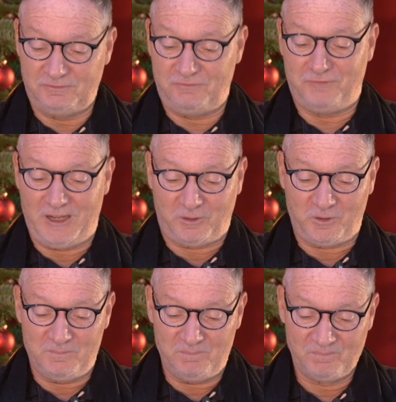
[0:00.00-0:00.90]

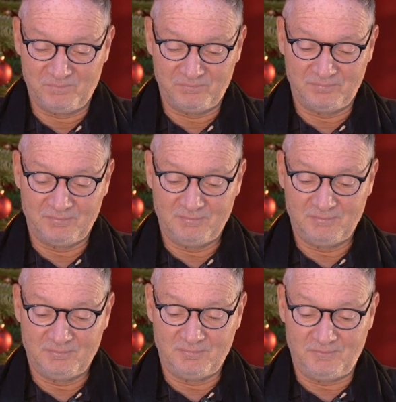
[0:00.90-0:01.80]
Warum?
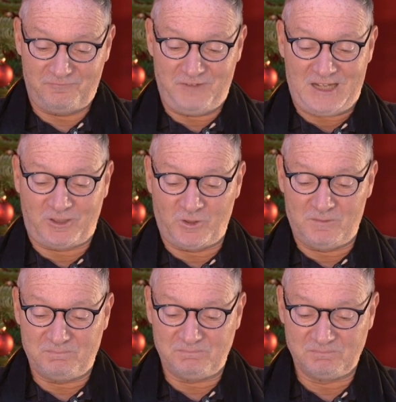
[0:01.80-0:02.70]

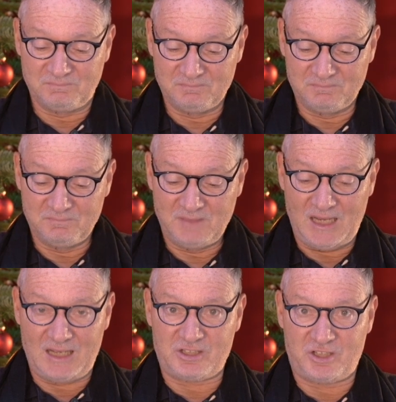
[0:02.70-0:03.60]
Warum
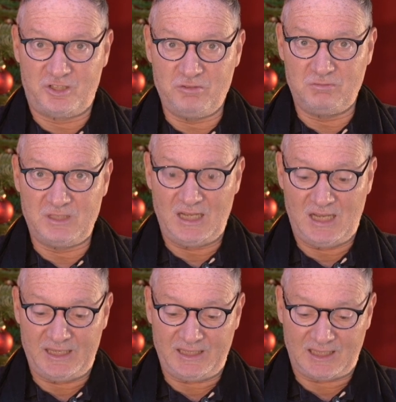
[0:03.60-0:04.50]
hast du
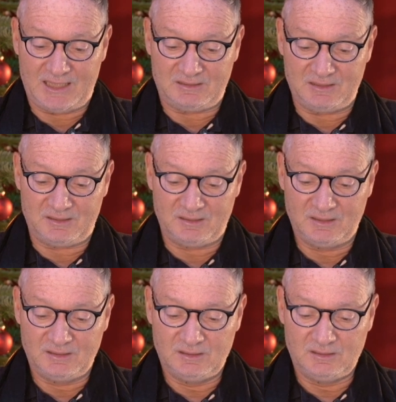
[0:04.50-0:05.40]
geheiratet?
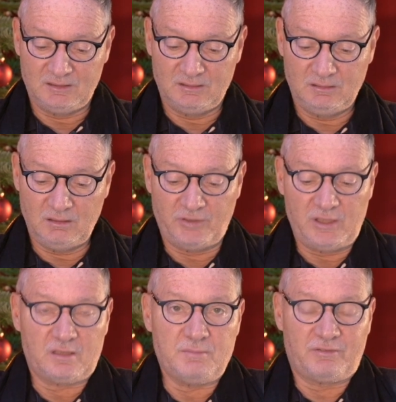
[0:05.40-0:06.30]
Ja,
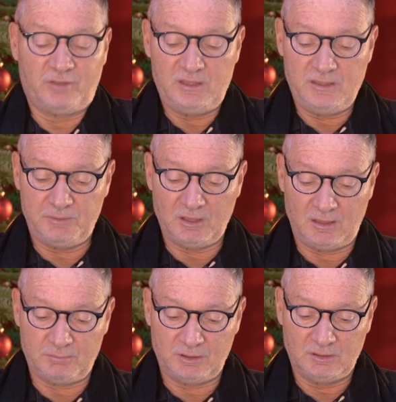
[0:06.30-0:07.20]
weil ich mich verliebt
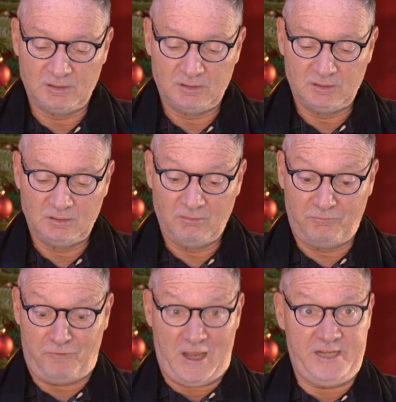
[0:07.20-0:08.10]
habe.
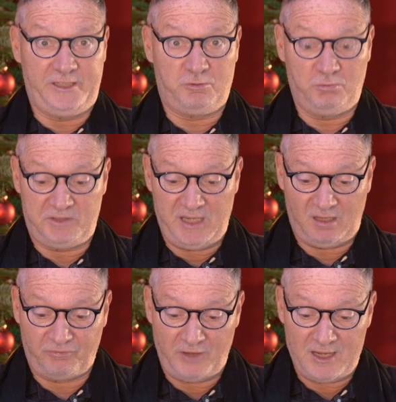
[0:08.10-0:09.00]
Weil du
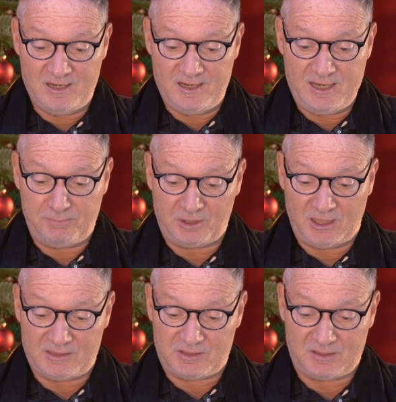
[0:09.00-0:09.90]
dich verliebt
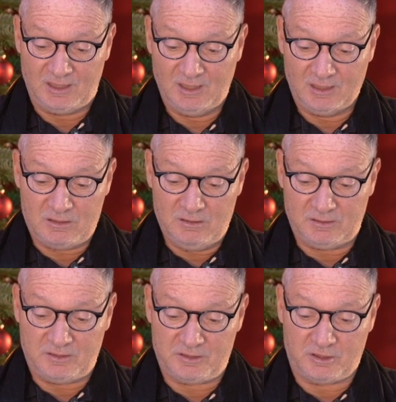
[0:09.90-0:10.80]
hast,
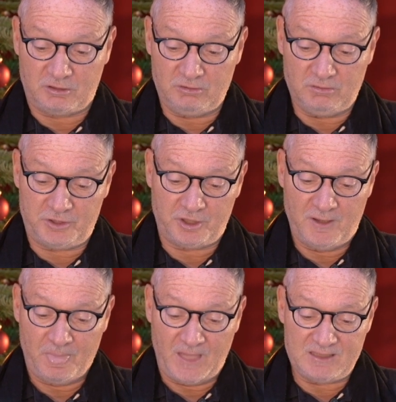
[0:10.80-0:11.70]
knurrte Scrooge,
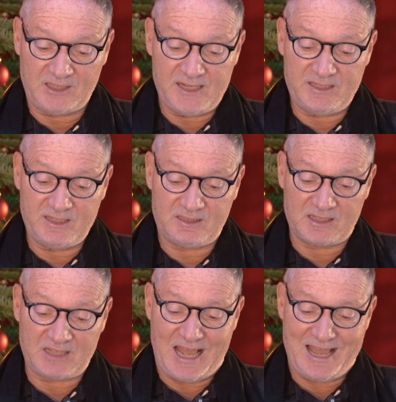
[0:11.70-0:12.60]
als sei dies
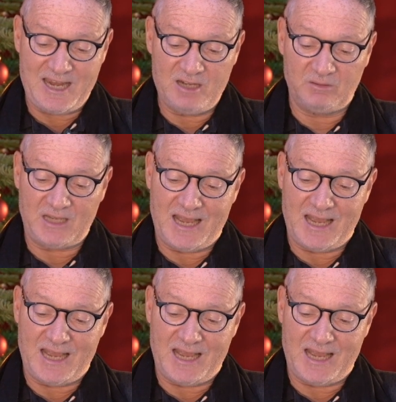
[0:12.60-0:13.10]
das eine und